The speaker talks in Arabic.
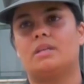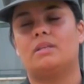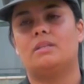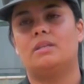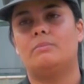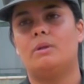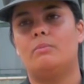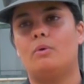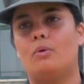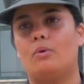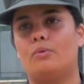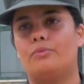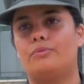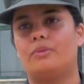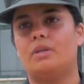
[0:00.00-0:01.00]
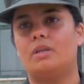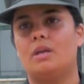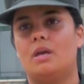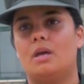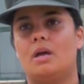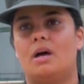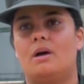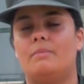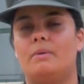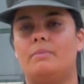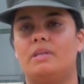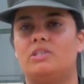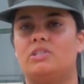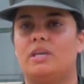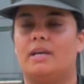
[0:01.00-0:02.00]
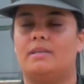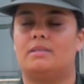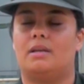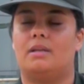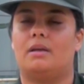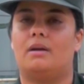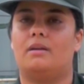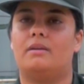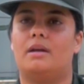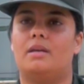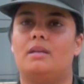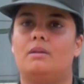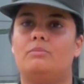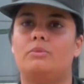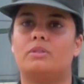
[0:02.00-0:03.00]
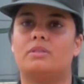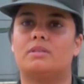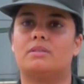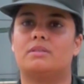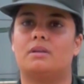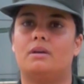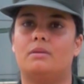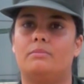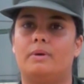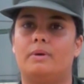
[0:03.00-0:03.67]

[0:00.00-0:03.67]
تقديم الموقوفين أمام الجهات القضائية المختصة